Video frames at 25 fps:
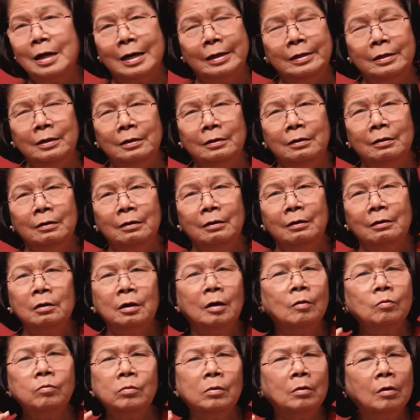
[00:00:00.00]
này
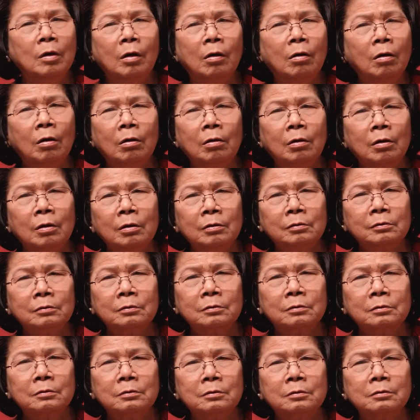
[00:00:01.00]
không có
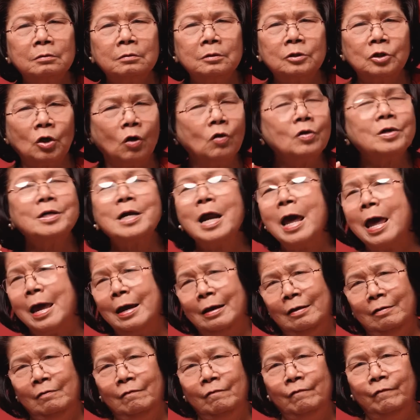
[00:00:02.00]
rõ
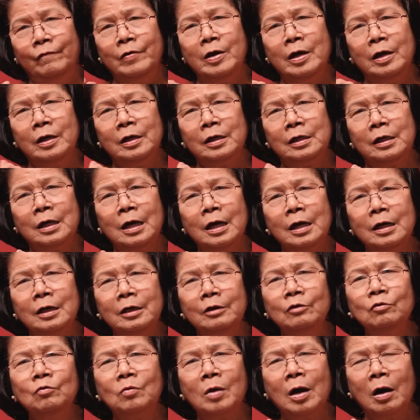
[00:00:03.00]
ràng về cái
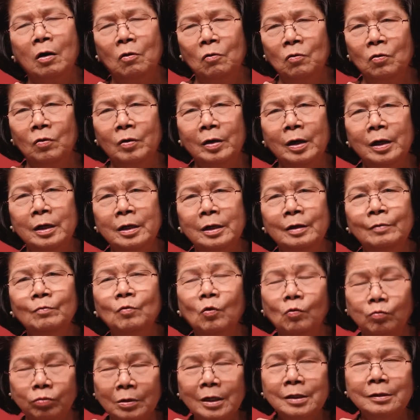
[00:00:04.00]
yêu cầu cái
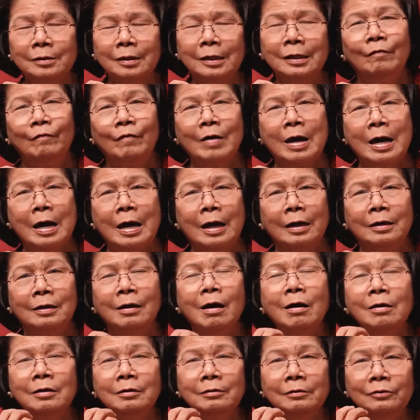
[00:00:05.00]
mục đích và
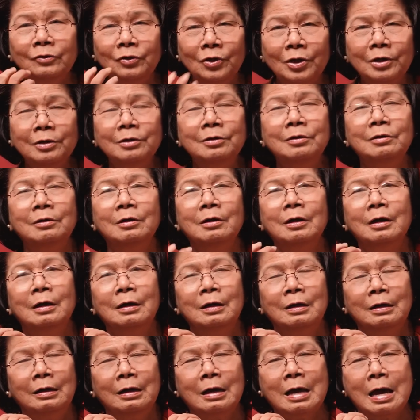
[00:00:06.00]
gần như
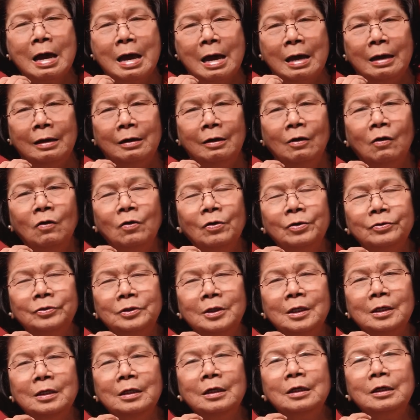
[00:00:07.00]
là nó
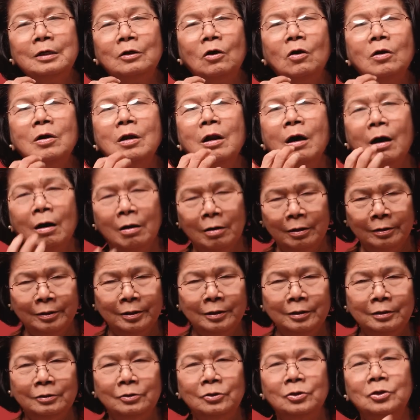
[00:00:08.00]
chỉ có
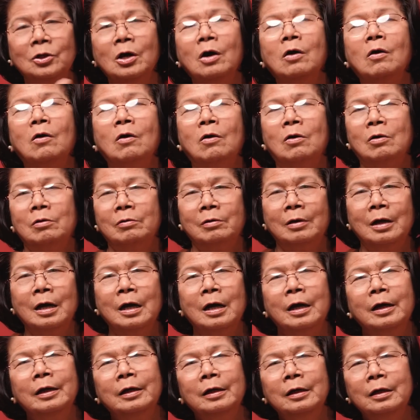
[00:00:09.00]
lợi cho
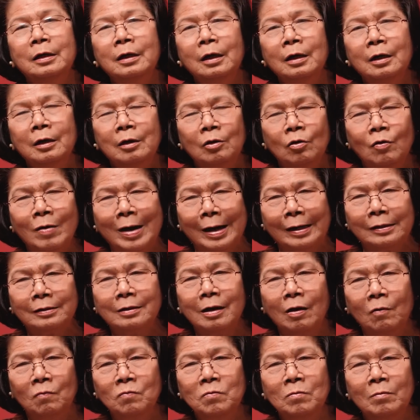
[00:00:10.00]
cái hoạt
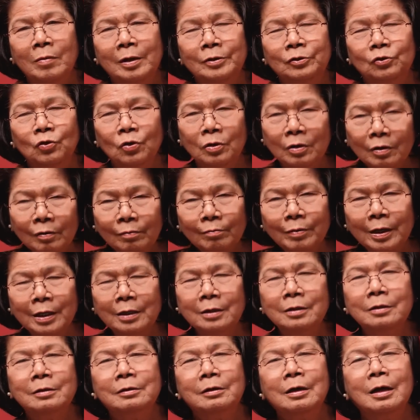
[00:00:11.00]
động mà chuẩn
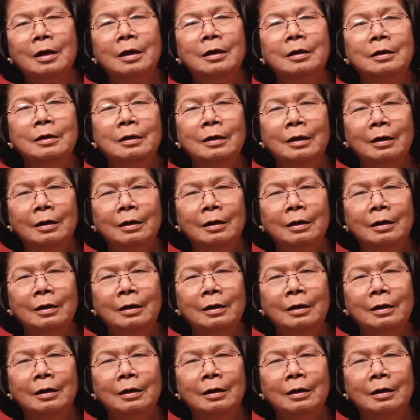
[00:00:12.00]
bị cái